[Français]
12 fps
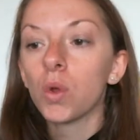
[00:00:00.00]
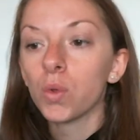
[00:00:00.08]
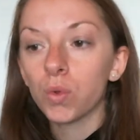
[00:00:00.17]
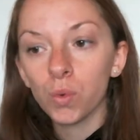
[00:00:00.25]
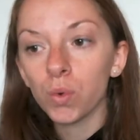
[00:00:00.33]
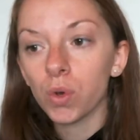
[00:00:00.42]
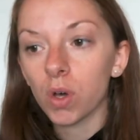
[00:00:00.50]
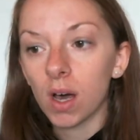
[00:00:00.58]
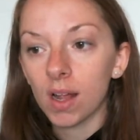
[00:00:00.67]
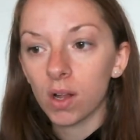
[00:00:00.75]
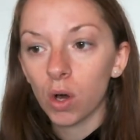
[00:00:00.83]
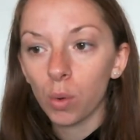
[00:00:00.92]
Donc
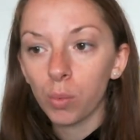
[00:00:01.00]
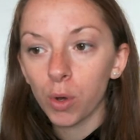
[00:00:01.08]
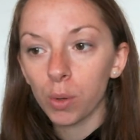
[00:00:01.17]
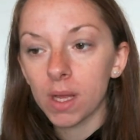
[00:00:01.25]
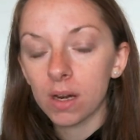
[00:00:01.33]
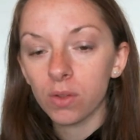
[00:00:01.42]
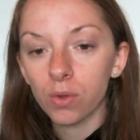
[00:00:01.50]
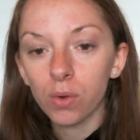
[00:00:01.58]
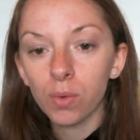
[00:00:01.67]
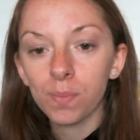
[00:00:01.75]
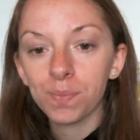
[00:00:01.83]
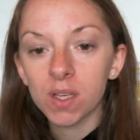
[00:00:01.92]
alors en premier
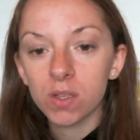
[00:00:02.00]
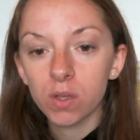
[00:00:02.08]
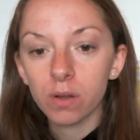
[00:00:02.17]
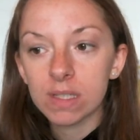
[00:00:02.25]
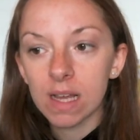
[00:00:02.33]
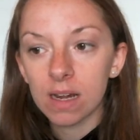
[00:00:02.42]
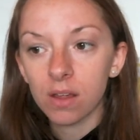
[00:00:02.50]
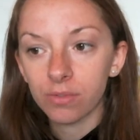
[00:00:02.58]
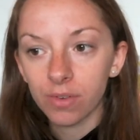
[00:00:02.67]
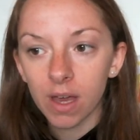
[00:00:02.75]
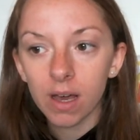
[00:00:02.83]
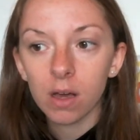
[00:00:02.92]
lieu, ce que vous allez
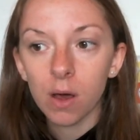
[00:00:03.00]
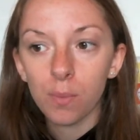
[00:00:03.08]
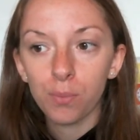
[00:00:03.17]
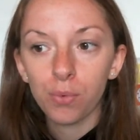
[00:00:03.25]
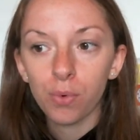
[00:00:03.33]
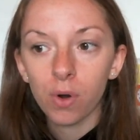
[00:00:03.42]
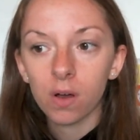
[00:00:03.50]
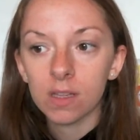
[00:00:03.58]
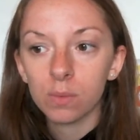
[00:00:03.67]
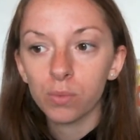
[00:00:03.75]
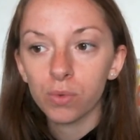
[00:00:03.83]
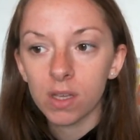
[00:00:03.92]
faire pour
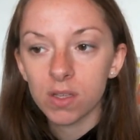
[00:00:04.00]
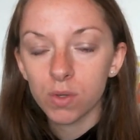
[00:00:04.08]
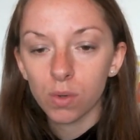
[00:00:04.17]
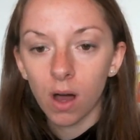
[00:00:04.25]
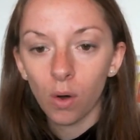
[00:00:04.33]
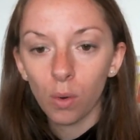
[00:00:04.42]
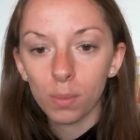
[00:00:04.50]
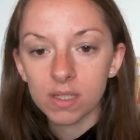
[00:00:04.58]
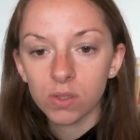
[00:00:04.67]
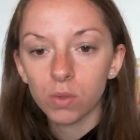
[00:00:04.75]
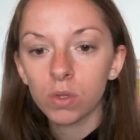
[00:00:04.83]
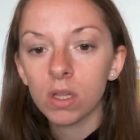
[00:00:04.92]
débuter sur
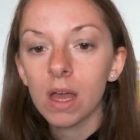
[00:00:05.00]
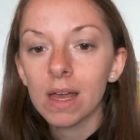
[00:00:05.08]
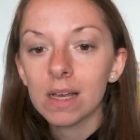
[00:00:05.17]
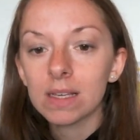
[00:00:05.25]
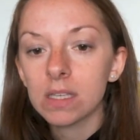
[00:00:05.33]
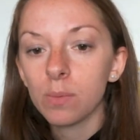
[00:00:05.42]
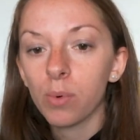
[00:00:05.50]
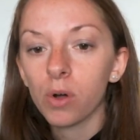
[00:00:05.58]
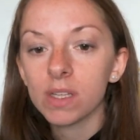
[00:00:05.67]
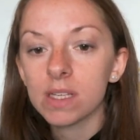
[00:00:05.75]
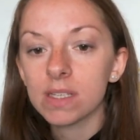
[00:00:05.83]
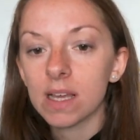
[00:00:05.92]
Aromazone, c'est
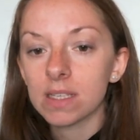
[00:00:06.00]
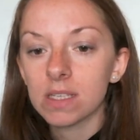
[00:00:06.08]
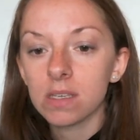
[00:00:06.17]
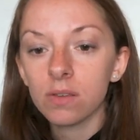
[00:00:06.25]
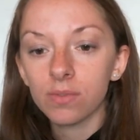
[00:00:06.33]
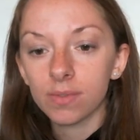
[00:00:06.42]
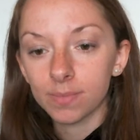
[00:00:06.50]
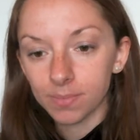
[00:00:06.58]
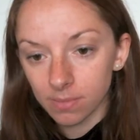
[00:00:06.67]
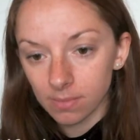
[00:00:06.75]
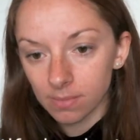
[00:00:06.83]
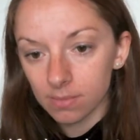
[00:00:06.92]
prendre des actifs
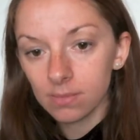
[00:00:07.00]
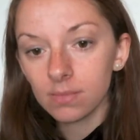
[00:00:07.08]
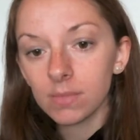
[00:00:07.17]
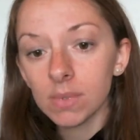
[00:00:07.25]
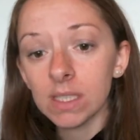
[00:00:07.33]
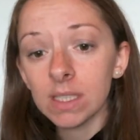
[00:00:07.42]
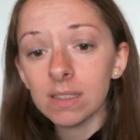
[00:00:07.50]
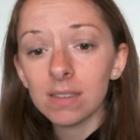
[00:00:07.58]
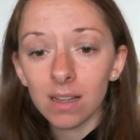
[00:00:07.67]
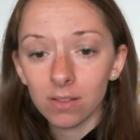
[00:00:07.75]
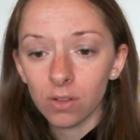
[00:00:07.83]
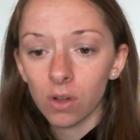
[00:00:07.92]

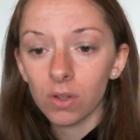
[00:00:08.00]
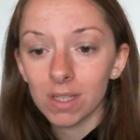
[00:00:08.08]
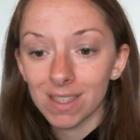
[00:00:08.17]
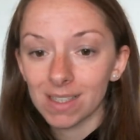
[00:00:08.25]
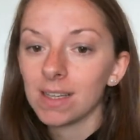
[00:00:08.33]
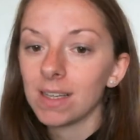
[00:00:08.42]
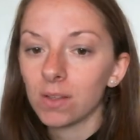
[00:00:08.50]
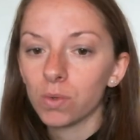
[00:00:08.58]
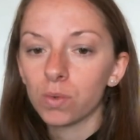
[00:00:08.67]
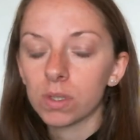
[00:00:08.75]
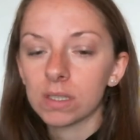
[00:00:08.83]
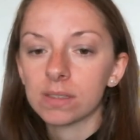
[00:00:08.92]
hydratants et
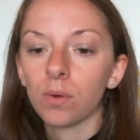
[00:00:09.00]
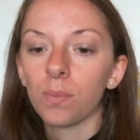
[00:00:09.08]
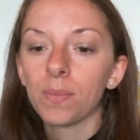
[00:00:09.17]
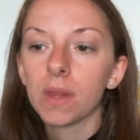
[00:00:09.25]
nourrissants.